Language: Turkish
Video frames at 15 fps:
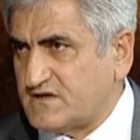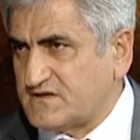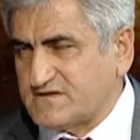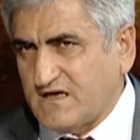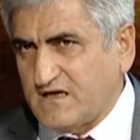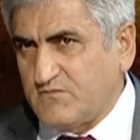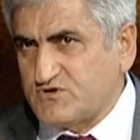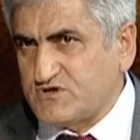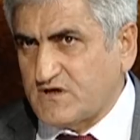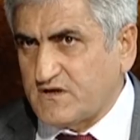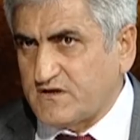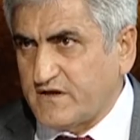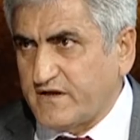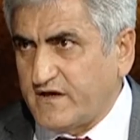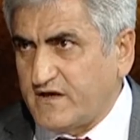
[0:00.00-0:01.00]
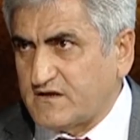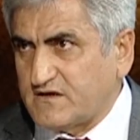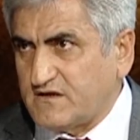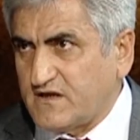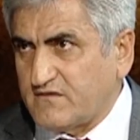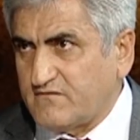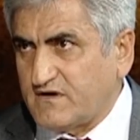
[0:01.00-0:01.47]
Sayılmayacak kadar yan
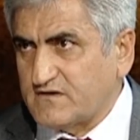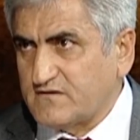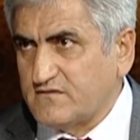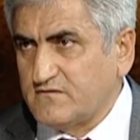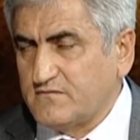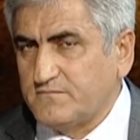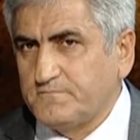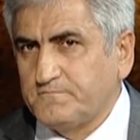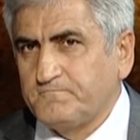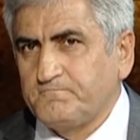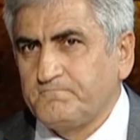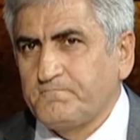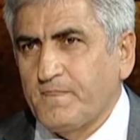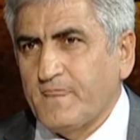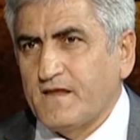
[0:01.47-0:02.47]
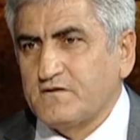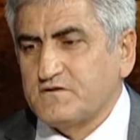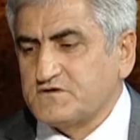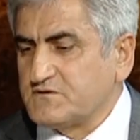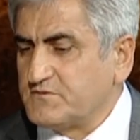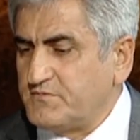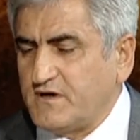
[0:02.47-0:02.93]
etkileri var.
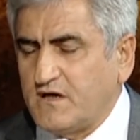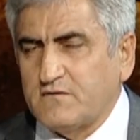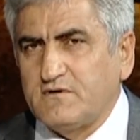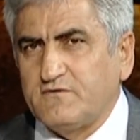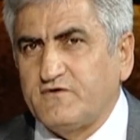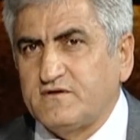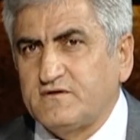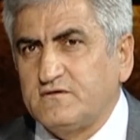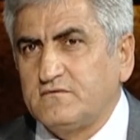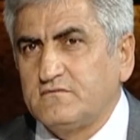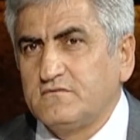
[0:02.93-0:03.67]
Şimdi bir hanımefendi